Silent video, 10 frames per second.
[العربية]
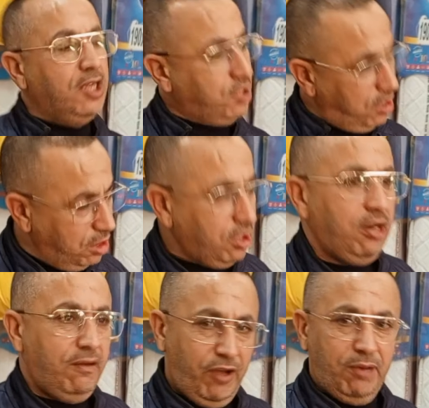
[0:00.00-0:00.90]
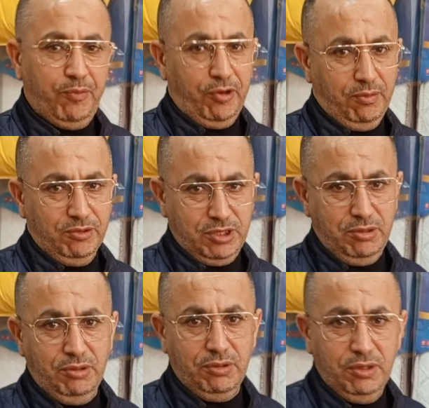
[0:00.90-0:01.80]
حتى هي دايرين فيها البرومو ما
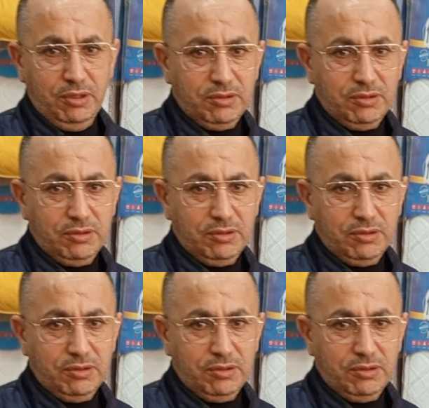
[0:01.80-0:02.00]
شاء الله